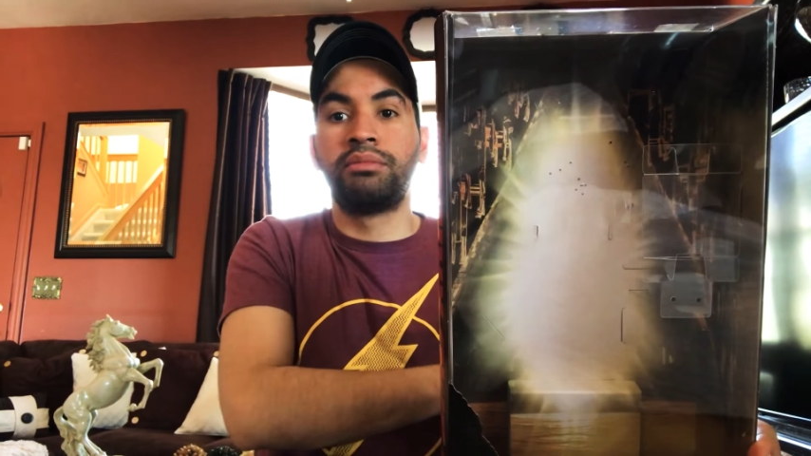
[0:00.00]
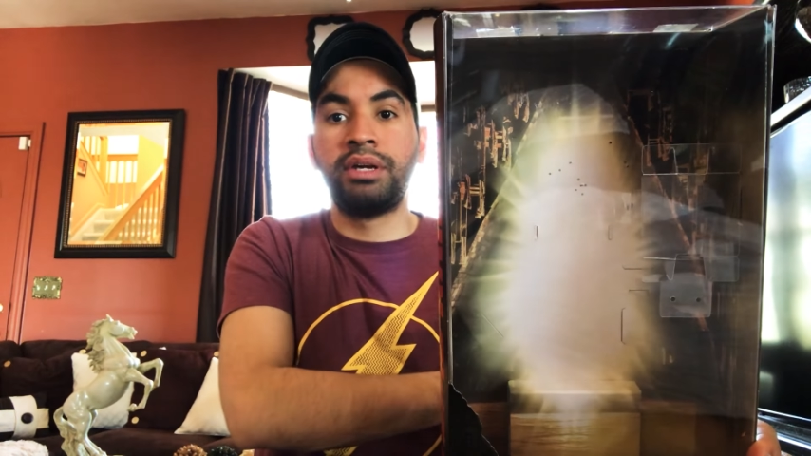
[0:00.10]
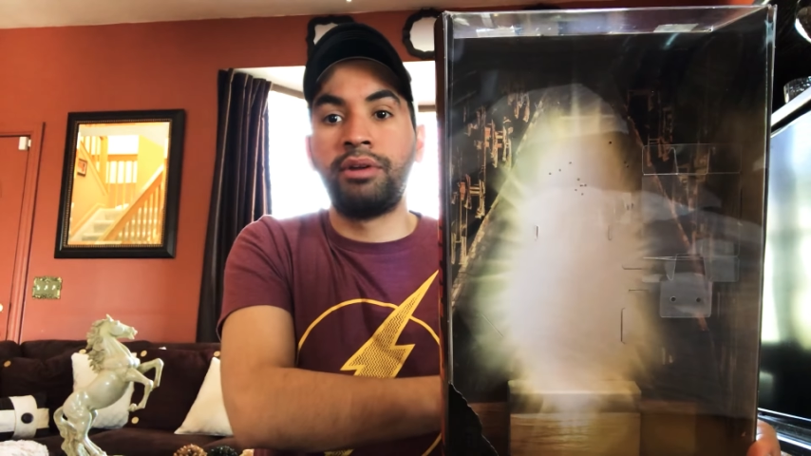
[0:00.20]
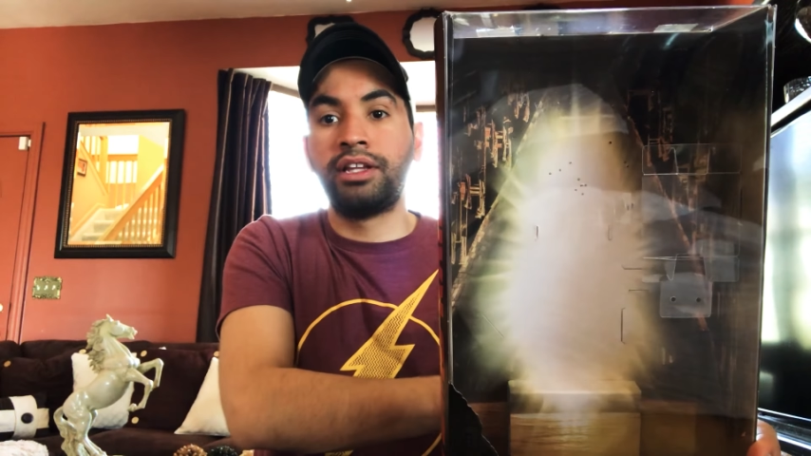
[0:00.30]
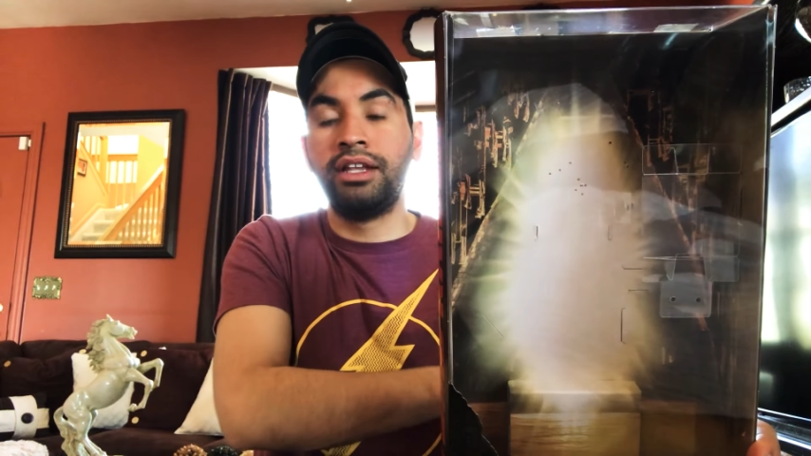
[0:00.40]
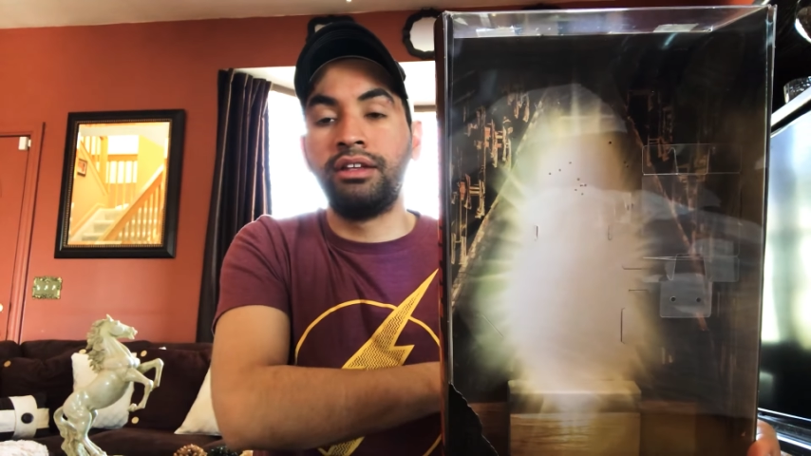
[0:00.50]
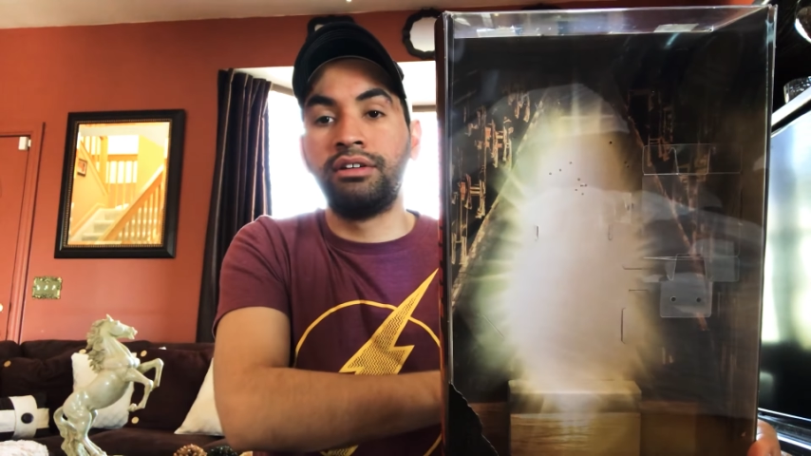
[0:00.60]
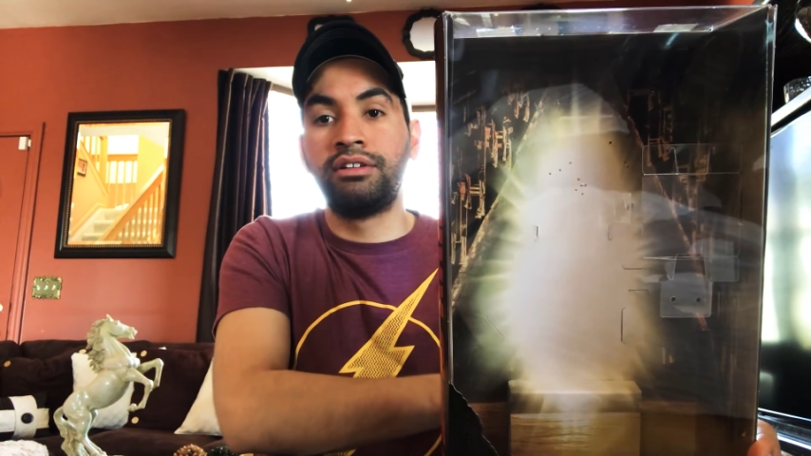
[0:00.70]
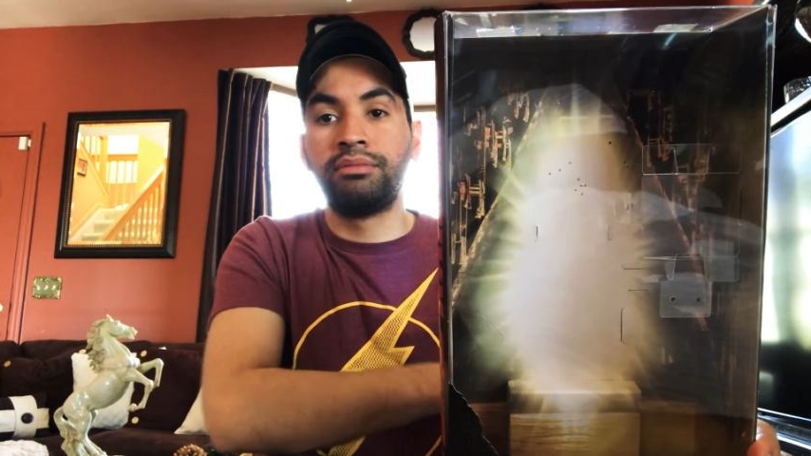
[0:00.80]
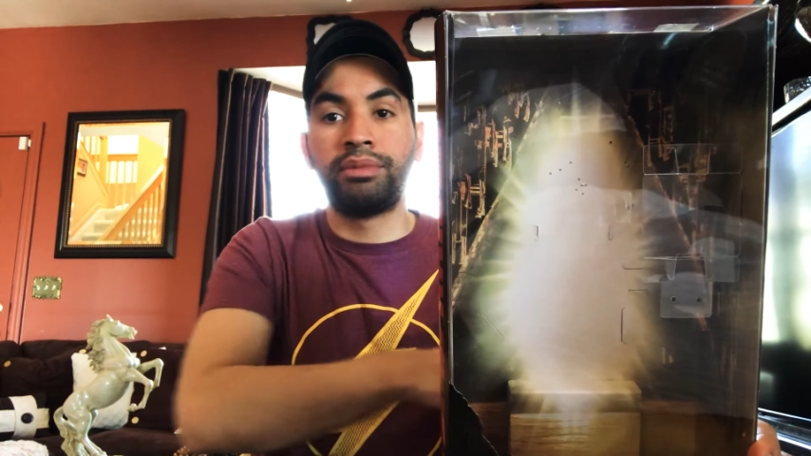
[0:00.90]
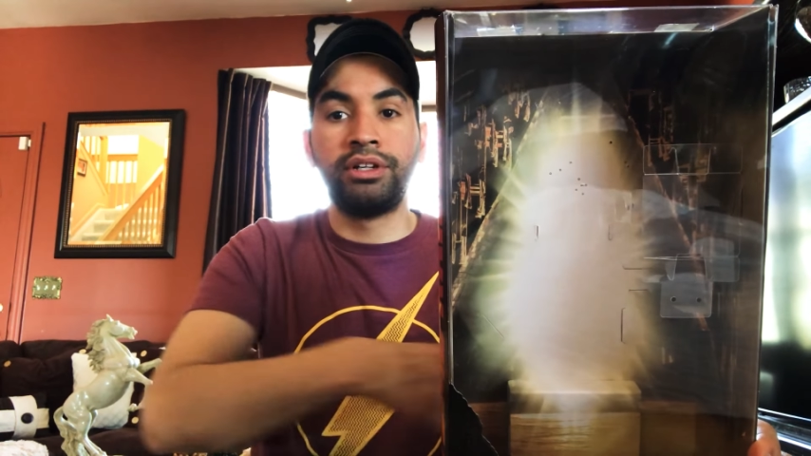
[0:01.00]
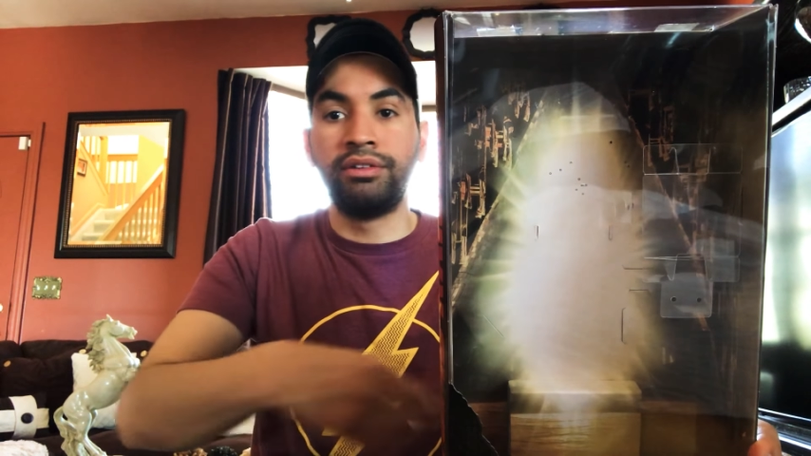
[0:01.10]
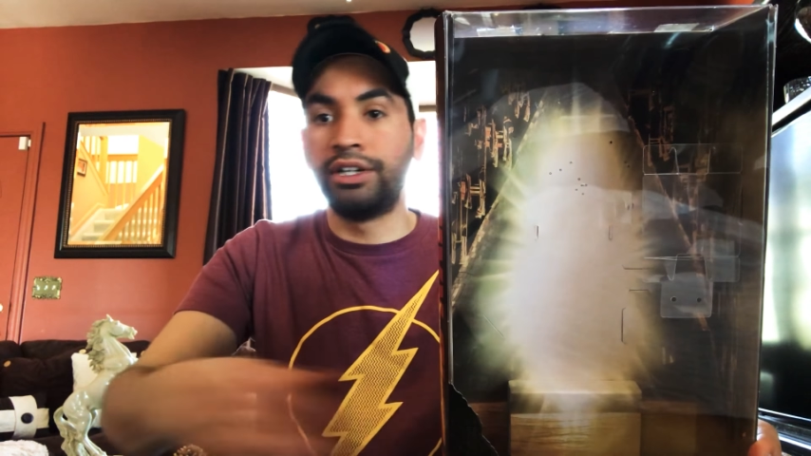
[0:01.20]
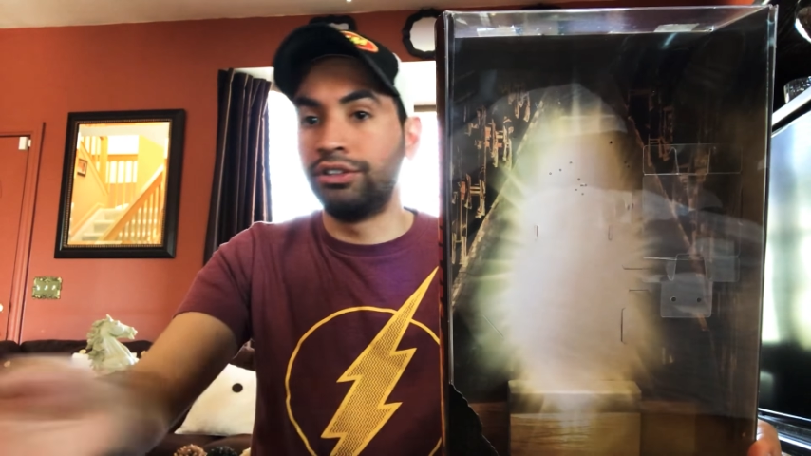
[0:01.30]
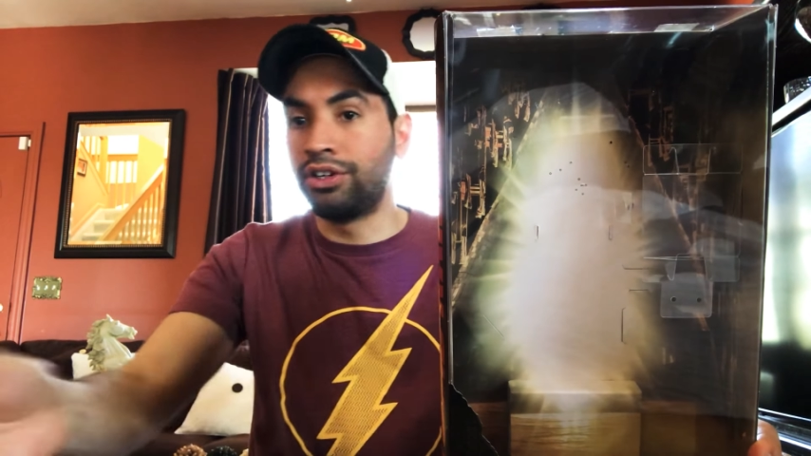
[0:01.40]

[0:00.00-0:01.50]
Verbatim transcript: me llamó la atención, pero bueno,